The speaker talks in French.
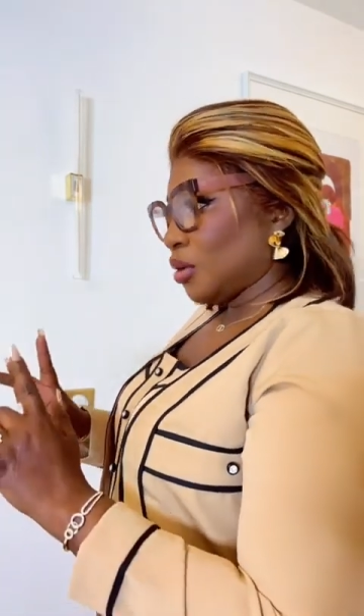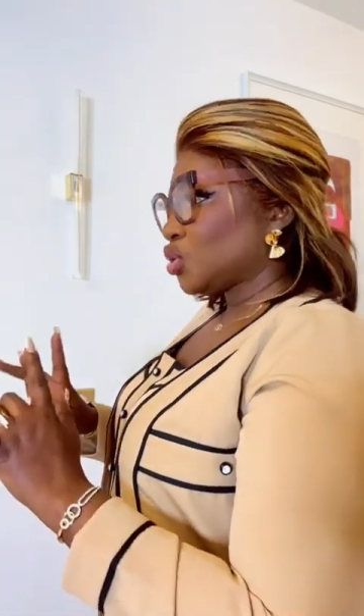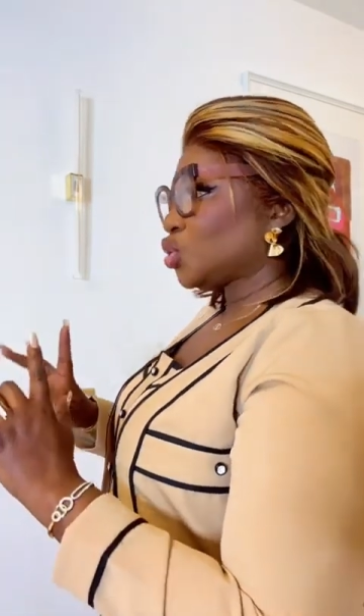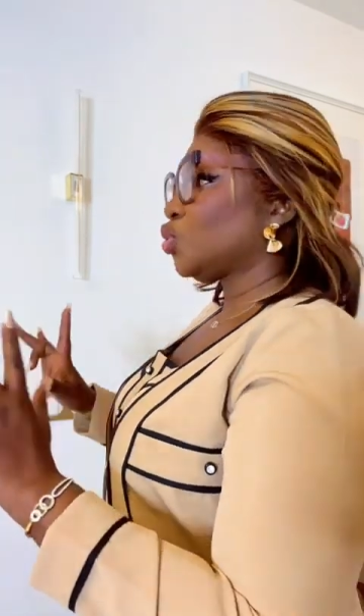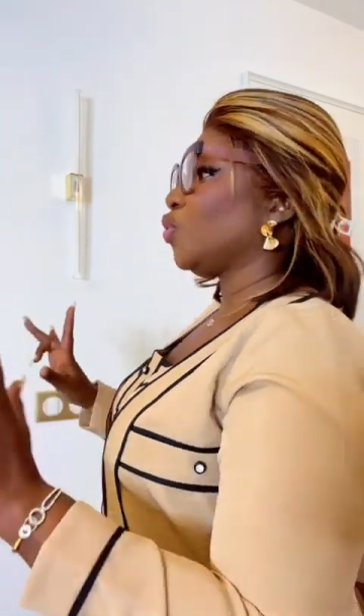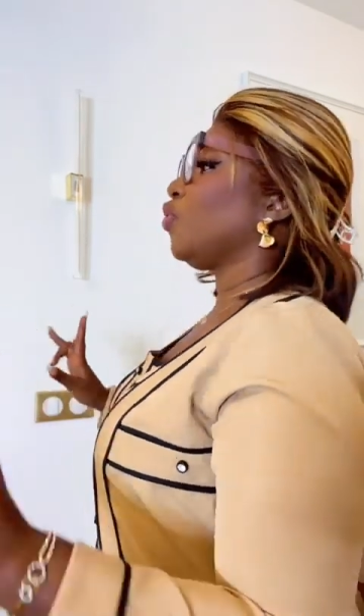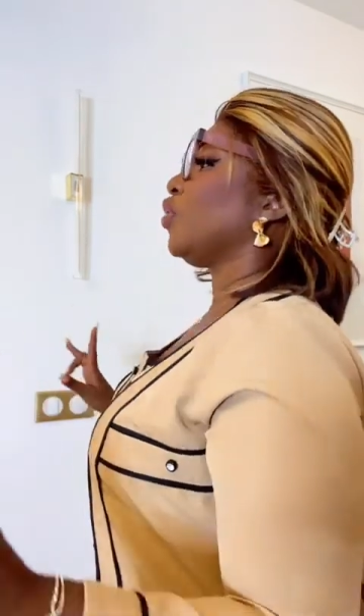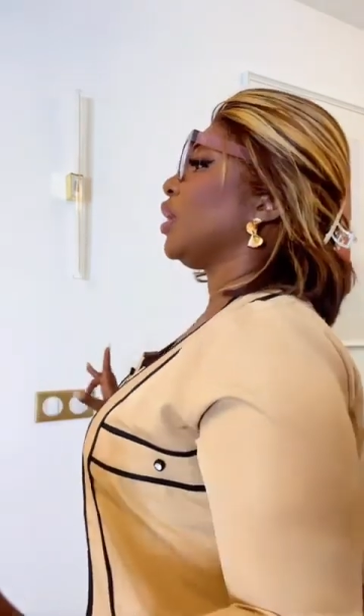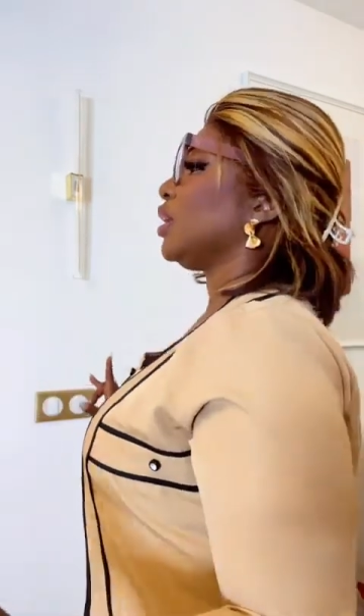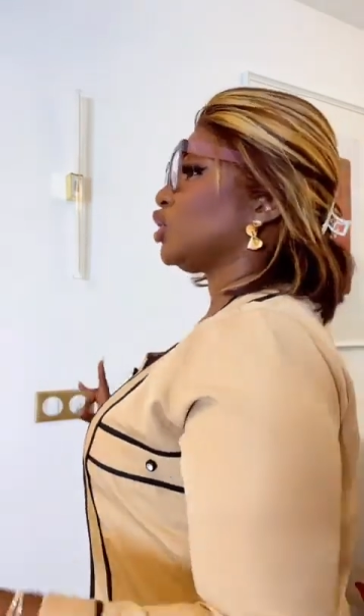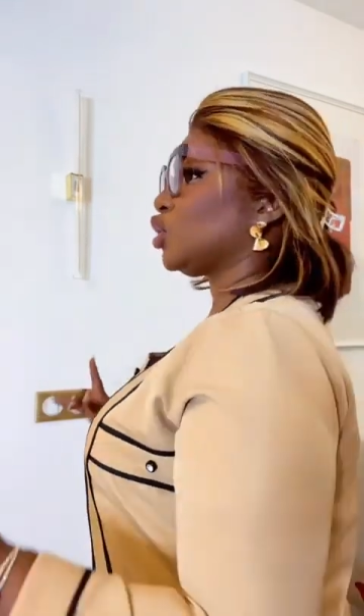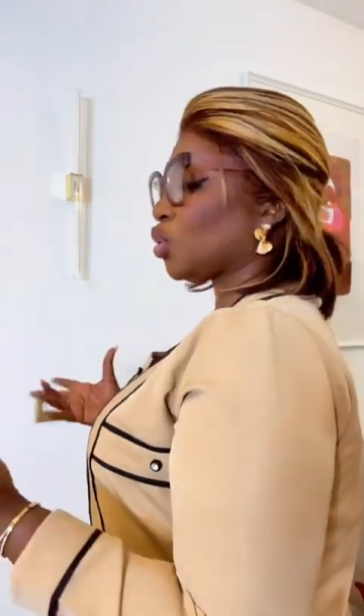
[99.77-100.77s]

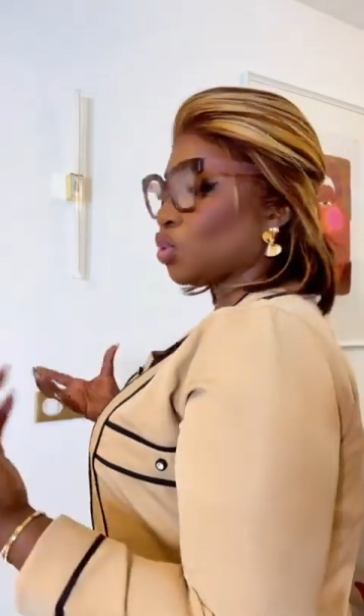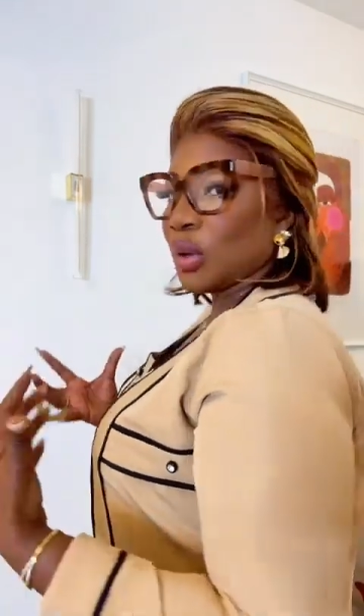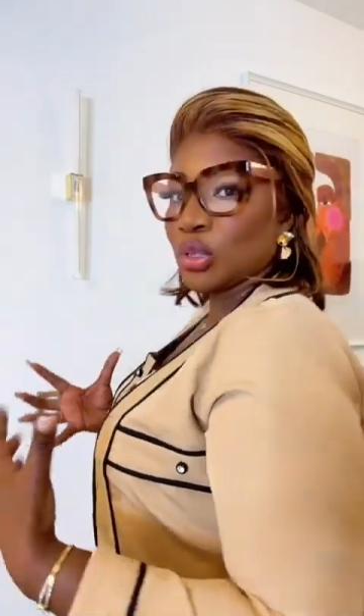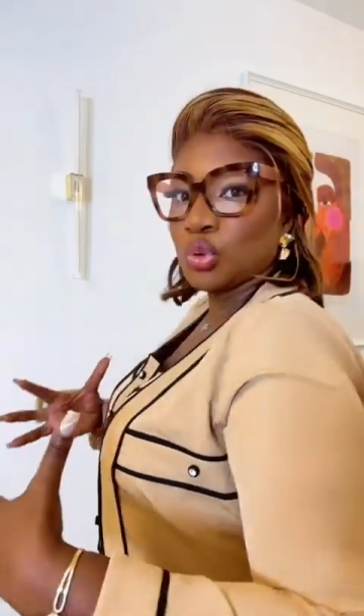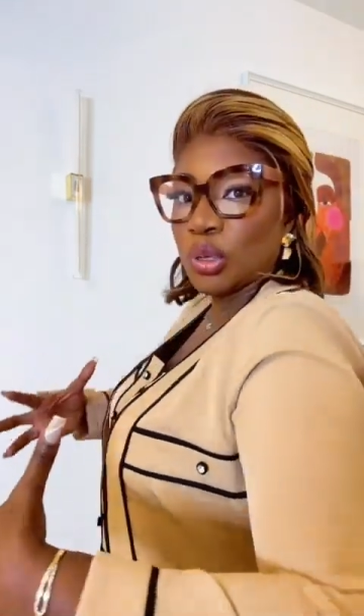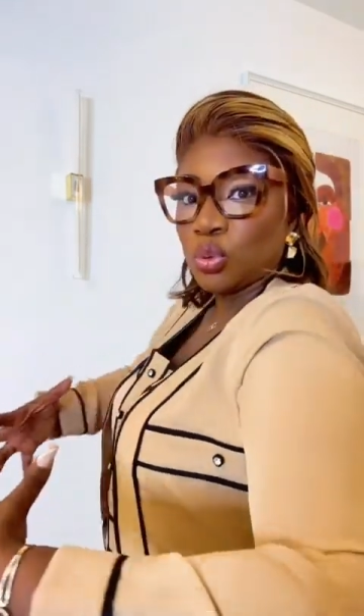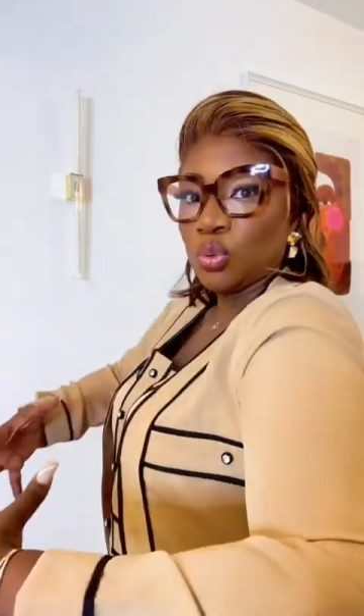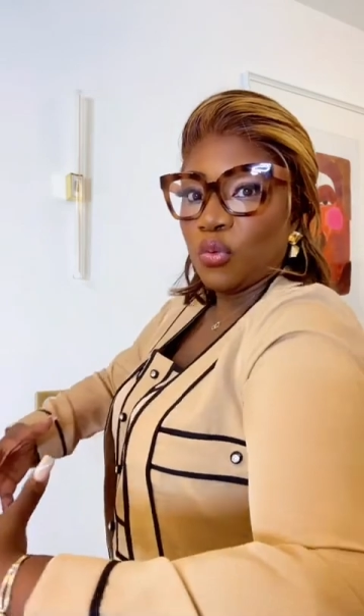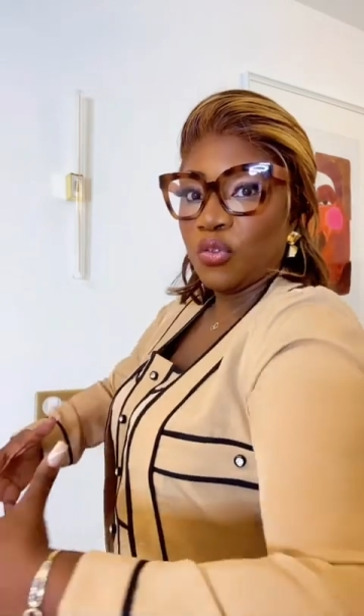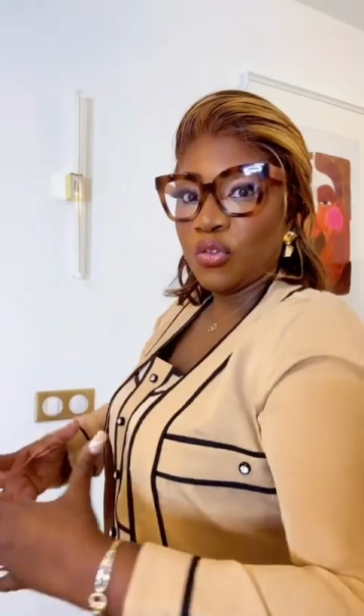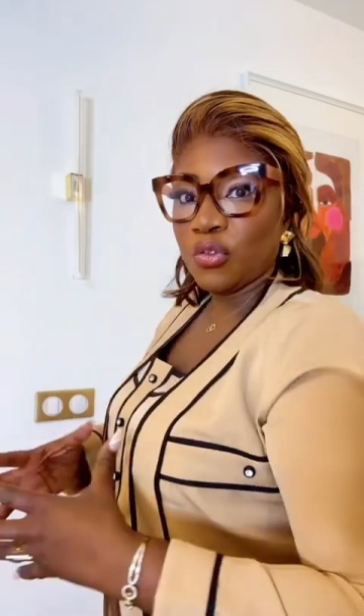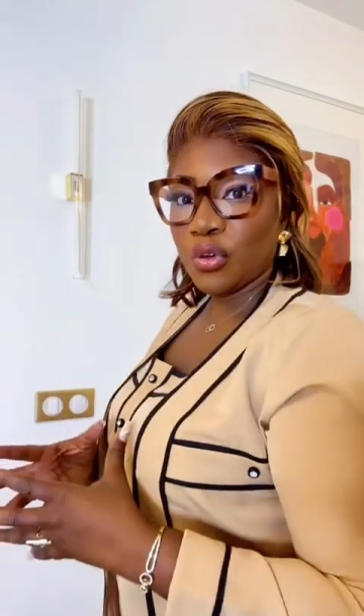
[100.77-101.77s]
souffler. Genre, toi, tu
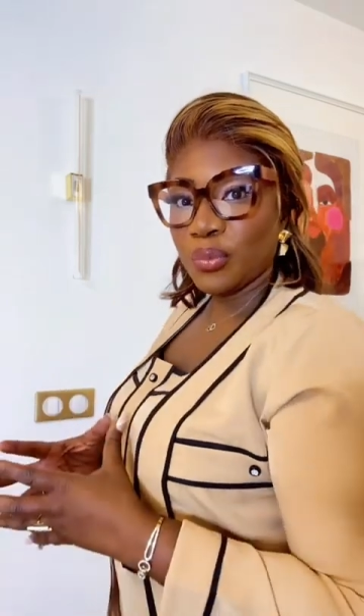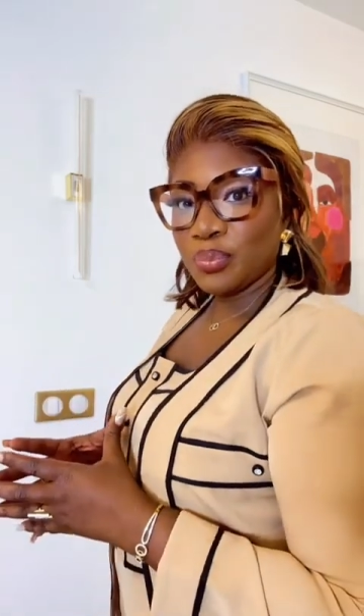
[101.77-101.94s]
étouffes.